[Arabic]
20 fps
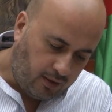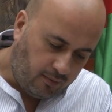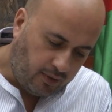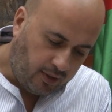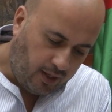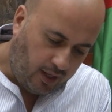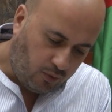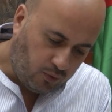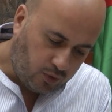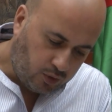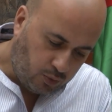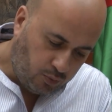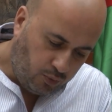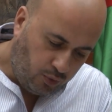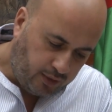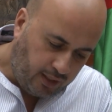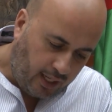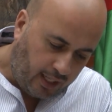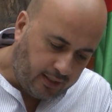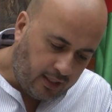قبل نحو
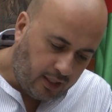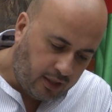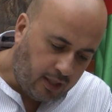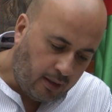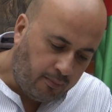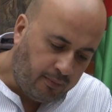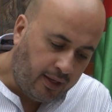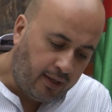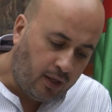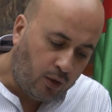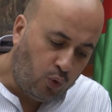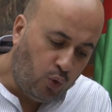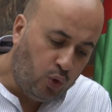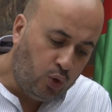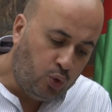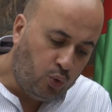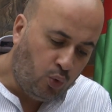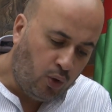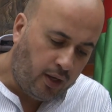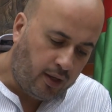اسبوع تحدثت بان
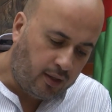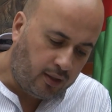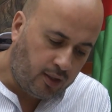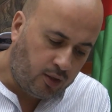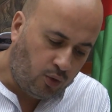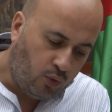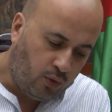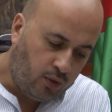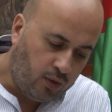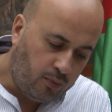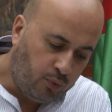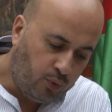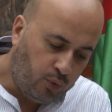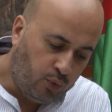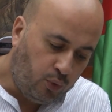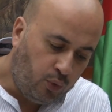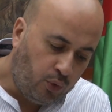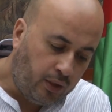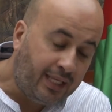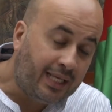كل دولار يدخل
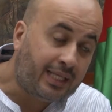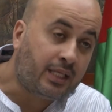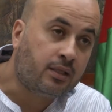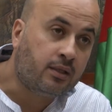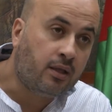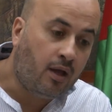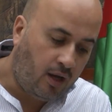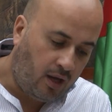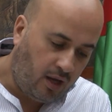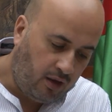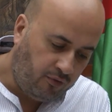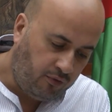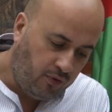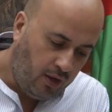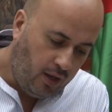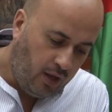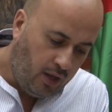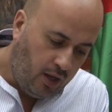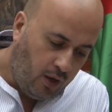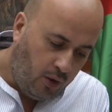البنوك يتضاعف
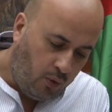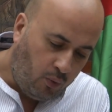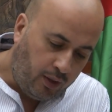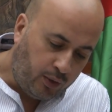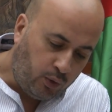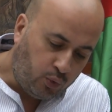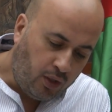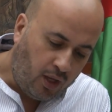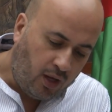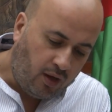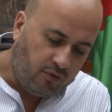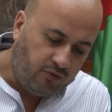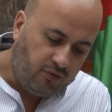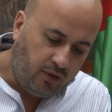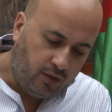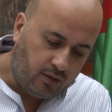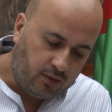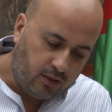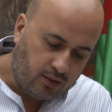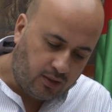ويضخ في
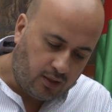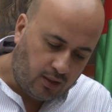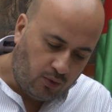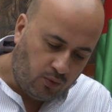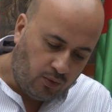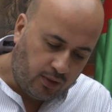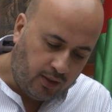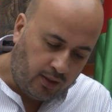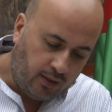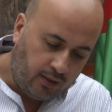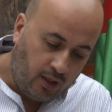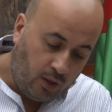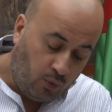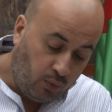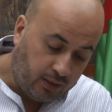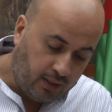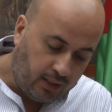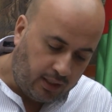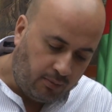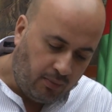الاقتصاد
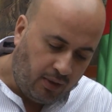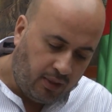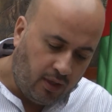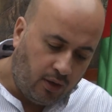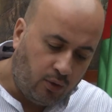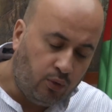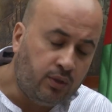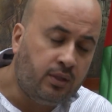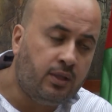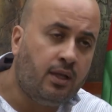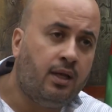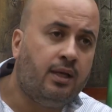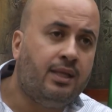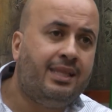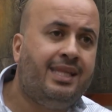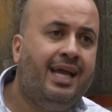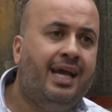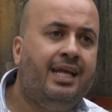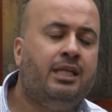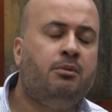الوطني ماذا كنت
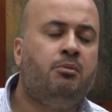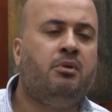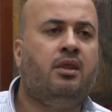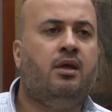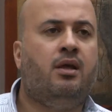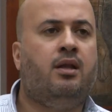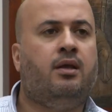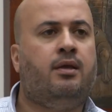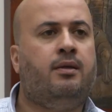تعني بذلك